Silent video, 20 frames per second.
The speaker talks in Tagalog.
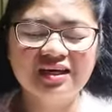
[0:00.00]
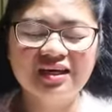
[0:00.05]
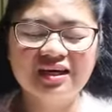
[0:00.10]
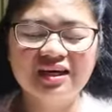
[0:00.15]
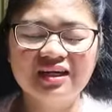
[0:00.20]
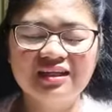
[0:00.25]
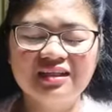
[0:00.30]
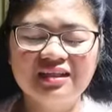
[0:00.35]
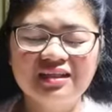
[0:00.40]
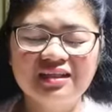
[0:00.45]

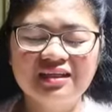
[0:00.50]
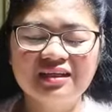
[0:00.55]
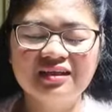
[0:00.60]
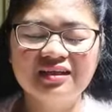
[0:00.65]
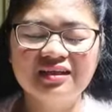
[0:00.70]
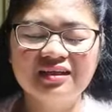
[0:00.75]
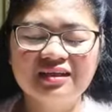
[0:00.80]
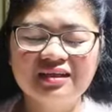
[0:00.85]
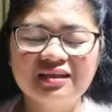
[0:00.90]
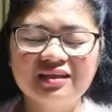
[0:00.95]
At
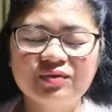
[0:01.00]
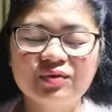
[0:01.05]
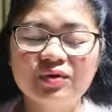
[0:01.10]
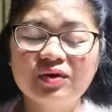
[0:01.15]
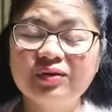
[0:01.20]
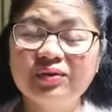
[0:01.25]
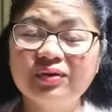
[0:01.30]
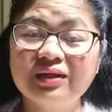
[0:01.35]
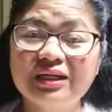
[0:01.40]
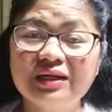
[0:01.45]
uh, kung
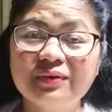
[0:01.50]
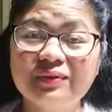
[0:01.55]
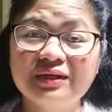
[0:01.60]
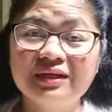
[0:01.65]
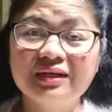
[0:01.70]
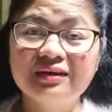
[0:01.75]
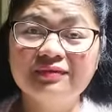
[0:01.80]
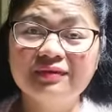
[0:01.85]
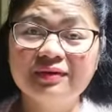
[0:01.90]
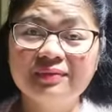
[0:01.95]
anong ginawa
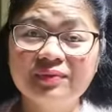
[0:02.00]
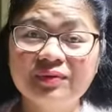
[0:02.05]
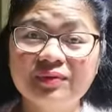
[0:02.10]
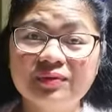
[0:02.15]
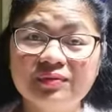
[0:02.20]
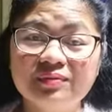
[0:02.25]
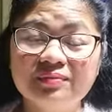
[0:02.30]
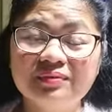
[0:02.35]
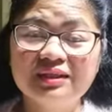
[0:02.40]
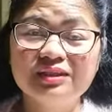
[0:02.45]
ng afa
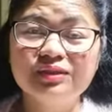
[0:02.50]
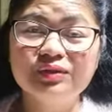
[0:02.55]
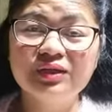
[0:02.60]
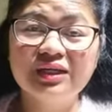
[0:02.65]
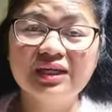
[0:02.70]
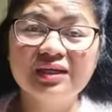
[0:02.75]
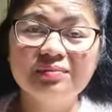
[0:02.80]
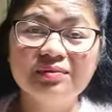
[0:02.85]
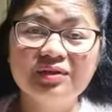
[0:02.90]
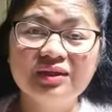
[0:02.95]
mo, kumbaga
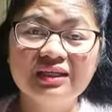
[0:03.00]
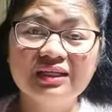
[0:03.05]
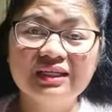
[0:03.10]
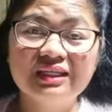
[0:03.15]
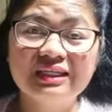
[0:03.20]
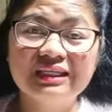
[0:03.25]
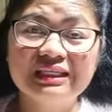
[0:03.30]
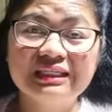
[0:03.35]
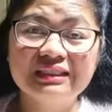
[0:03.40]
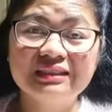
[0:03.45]
suklian mo lang
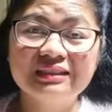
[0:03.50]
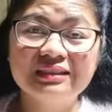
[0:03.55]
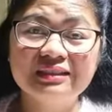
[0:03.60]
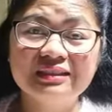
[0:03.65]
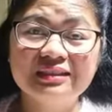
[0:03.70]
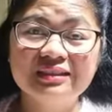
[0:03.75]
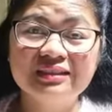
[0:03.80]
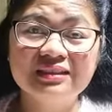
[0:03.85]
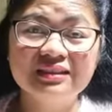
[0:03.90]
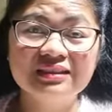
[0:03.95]
din ng
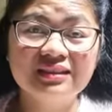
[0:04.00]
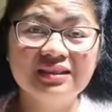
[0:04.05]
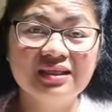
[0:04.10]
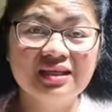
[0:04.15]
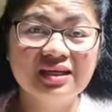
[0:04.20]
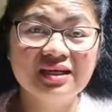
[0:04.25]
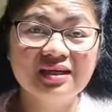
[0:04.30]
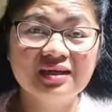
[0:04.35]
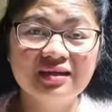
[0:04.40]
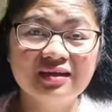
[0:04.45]

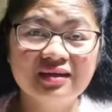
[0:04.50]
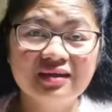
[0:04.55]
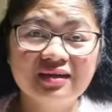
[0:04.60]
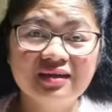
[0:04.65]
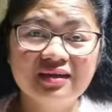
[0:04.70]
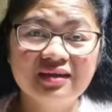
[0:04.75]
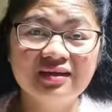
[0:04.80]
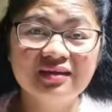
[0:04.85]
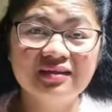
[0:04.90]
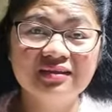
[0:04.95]

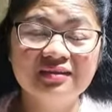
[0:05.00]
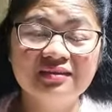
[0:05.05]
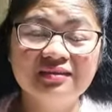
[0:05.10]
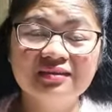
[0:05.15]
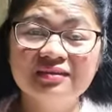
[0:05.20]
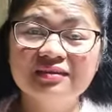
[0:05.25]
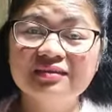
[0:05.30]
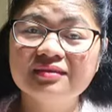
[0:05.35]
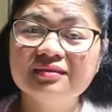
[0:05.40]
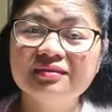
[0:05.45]
ng
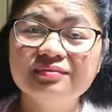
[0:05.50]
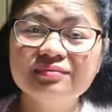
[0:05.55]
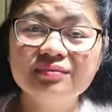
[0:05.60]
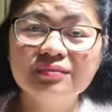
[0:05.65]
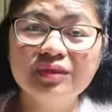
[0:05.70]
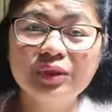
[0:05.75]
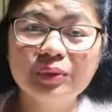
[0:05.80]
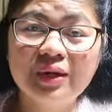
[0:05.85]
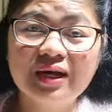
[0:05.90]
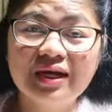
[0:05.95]

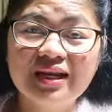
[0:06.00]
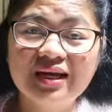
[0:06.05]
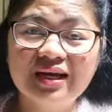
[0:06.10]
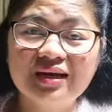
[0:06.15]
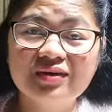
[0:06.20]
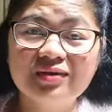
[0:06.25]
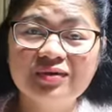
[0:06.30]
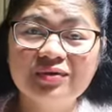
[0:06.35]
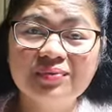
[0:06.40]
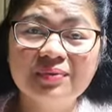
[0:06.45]
tiwala
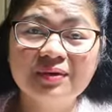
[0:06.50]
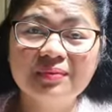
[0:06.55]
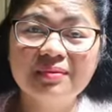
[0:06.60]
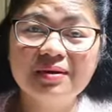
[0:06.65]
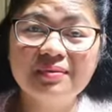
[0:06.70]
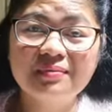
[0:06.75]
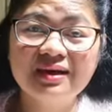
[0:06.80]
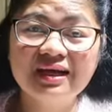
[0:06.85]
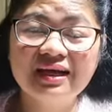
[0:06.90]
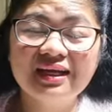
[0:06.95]
or
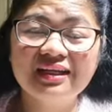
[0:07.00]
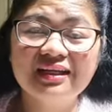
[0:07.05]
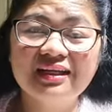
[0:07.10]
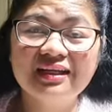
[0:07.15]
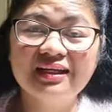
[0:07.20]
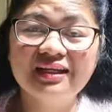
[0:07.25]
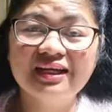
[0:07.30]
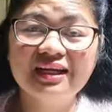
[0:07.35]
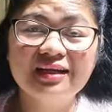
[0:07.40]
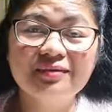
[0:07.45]
pagmamahal
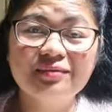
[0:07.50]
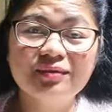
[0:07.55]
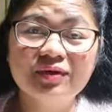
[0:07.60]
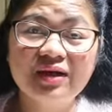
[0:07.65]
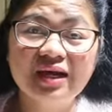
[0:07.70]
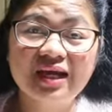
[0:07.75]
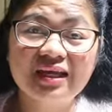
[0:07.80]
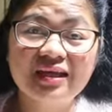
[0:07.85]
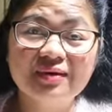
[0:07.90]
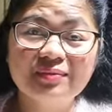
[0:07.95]
na alam mong
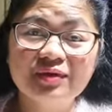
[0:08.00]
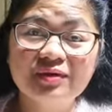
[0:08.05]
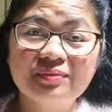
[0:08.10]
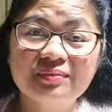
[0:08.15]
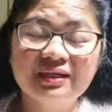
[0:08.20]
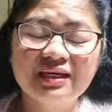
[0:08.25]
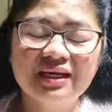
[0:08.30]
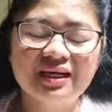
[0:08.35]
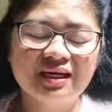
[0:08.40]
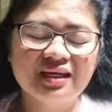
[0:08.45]
kaya mong
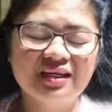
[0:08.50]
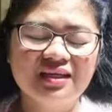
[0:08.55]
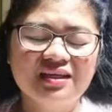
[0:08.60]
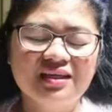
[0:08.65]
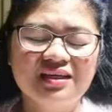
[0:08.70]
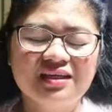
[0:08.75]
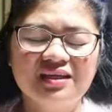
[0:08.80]
ibigay.